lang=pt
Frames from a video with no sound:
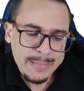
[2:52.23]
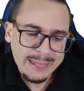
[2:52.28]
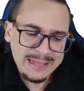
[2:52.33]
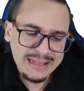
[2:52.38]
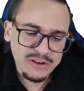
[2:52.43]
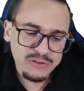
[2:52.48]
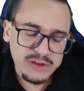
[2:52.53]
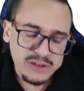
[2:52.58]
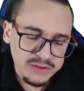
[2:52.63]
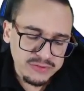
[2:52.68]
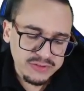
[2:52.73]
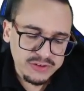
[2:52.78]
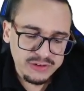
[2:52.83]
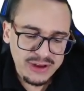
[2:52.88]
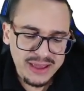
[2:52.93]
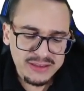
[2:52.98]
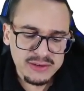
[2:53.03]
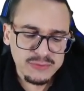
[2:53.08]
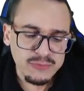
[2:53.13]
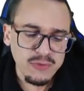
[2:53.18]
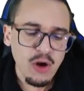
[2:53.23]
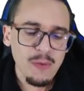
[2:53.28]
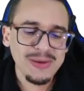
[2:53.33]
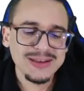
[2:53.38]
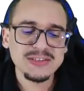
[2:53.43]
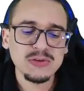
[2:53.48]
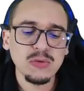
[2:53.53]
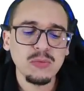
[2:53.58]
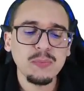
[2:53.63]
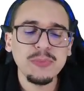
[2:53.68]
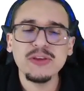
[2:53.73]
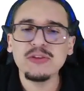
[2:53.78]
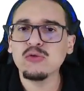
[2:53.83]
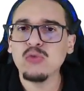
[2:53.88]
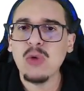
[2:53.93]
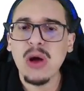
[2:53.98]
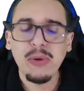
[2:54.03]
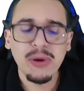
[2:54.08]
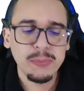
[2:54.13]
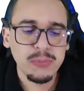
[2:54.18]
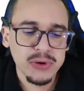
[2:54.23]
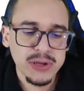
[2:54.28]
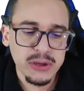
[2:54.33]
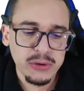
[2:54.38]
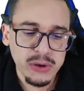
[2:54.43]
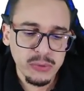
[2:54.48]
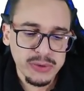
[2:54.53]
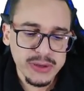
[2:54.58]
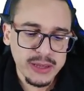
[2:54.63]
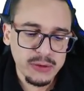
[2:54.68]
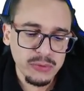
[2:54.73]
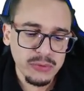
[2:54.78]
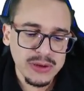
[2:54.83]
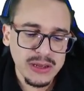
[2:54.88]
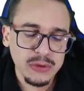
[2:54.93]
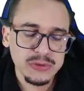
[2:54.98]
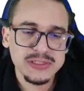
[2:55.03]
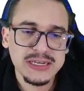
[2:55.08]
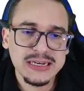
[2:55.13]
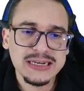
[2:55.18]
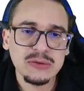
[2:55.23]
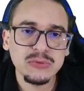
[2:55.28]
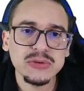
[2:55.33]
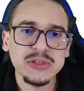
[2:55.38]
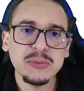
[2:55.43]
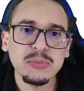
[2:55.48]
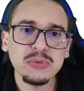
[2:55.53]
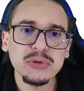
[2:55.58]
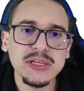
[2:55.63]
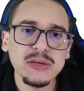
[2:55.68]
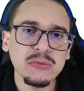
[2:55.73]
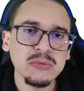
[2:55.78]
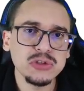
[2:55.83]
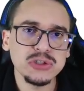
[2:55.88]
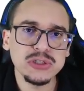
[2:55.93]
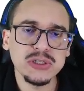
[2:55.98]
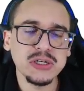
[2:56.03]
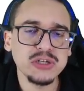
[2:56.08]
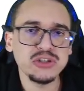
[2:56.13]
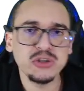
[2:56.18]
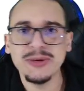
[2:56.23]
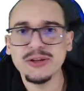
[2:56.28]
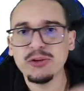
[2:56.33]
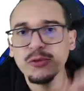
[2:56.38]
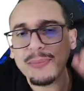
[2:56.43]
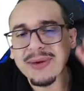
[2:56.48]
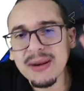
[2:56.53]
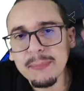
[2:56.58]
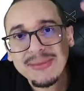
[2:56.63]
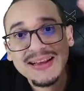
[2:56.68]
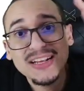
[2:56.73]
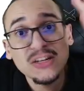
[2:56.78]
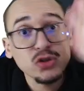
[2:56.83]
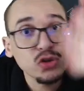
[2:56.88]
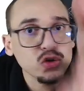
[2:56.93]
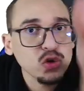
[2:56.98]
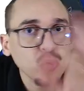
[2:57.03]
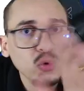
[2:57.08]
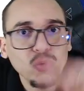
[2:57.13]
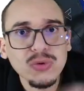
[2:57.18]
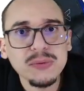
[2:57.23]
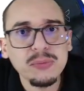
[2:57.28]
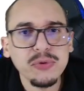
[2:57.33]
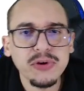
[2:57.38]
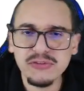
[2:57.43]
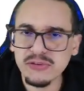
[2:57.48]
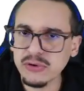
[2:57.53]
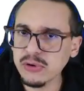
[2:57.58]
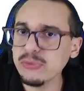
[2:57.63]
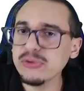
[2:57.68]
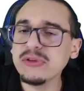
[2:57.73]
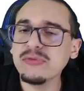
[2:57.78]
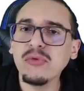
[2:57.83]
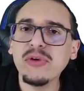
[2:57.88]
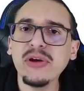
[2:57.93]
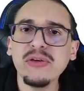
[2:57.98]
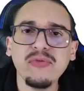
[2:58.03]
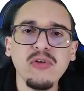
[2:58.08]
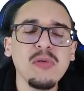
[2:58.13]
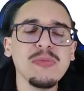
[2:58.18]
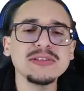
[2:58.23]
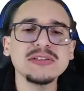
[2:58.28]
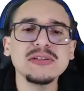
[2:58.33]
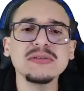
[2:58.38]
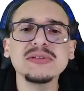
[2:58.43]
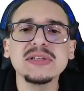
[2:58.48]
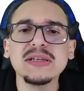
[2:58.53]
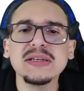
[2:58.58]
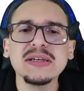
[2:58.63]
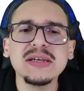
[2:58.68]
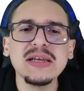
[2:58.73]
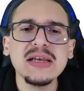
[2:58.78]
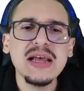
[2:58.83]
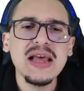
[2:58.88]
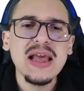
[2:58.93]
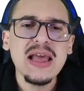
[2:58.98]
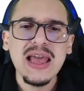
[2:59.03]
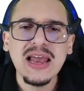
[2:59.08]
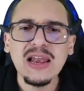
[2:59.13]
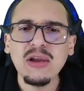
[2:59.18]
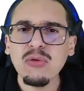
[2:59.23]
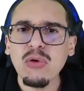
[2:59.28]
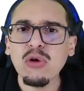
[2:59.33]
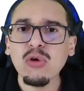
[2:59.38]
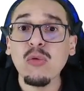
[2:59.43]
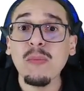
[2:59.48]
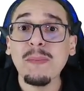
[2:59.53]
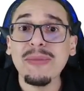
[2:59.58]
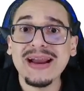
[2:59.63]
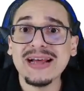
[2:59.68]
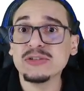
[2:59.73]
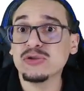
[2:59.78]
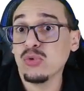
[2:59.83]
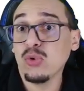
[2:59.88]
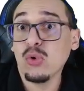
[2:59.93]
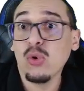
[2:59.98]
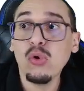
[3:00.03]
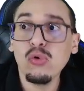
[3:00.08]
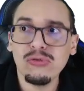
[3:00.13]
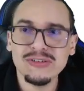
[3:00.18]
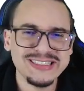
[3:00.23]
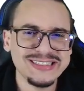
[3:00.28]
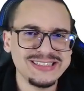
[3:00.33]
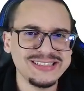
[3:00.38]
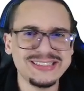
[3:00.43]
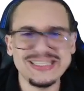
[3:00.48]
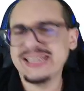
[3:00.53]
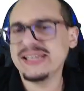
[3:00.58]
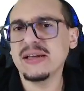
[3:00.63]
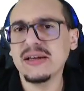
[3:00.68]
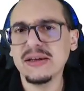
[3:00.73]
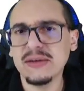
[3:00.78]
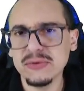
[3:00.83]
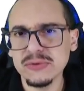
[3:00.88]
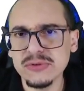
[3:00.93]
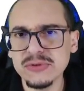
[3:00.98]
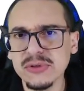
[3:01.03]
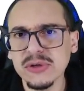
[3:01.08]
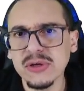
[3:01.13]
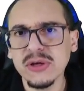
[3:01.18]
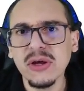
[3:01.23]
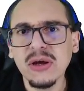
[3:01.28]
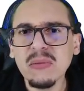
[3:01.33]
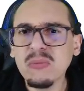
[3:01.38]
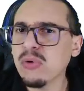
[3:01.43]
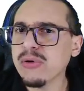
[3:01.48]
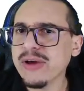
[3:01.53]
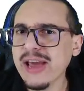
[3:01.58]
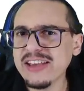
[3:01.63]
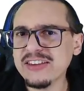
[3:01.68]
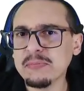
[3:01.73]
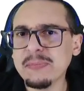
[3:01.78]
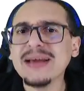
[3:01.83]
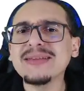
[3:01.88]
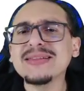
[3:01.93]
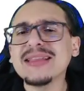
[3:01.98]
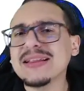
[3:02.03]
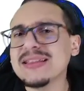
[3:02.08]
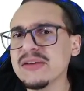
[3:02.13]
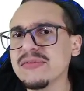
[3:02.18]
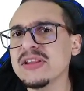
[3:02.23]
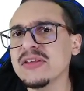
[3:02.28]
Gente, veja, essa informação pessoal é porque eu não quero causar nenhum tipo de constrangimento para a pessoa, por isso eu não divulgo a informação dele. Ele coloca um prazo longo, assim, 100 anos, porque a expectativa de